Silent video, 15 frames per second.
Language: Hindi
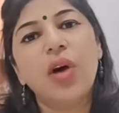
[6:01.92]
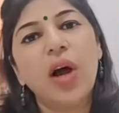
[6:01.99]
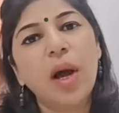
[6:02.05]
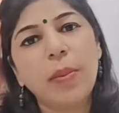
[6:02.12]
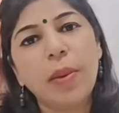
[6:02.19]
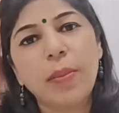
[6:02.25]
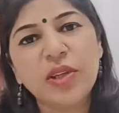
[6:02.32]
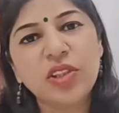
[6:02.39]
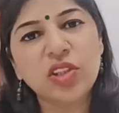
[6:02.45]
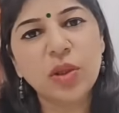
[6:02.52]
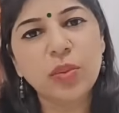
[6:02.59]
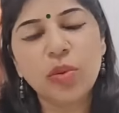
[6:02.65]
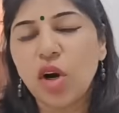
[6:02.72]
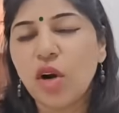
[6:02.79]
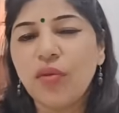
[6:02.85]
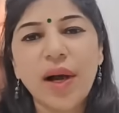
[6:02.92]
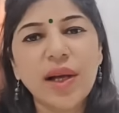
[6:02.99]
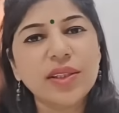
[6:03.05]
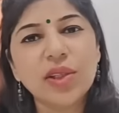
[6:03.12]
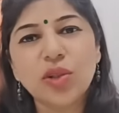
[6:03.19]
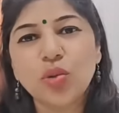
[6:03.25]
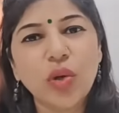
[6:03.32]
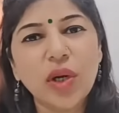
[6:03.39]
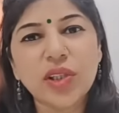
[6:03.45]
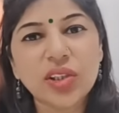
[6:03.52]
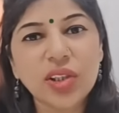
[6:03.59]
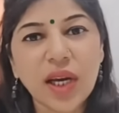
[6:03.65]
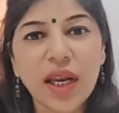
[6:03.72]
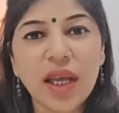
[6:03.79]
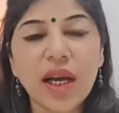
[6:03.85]
वहाँ पे पश्चिम होगा वहाँ से सूरज
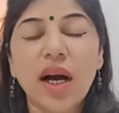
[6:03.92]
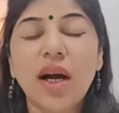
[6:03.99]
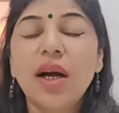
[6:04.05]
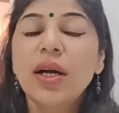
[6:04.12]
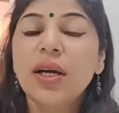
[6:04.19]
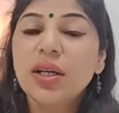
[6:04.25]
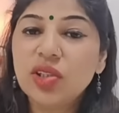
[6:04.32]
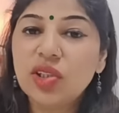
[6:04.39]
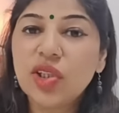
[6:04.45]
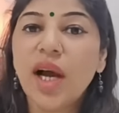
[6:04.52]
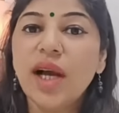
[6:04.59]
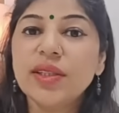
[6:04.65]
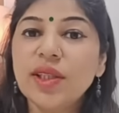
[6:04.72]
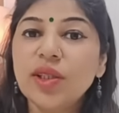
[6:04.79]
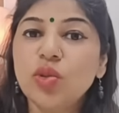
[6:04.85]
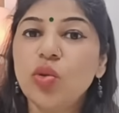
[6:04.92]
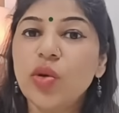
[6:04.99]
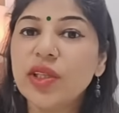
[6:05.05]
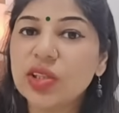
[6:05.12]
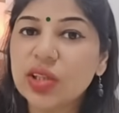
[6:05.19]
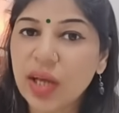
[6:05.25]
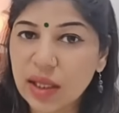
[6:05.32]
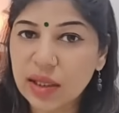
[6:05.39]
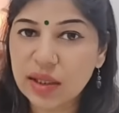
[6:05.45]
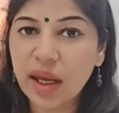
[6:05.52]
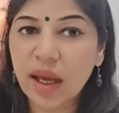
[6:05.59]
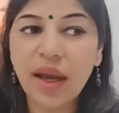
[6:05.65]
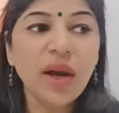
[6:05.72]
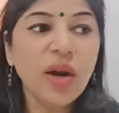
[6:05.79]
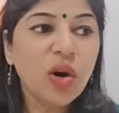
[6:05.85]
ढलेगा जहाँ से सूरज
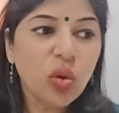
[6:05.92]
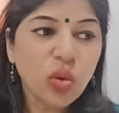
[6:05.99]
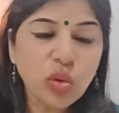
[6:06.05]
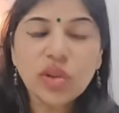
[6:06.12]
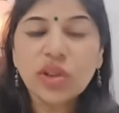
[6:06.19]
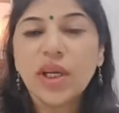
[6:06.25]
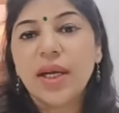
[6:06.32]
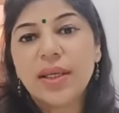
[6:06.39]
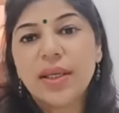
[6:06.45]
ढलता है उस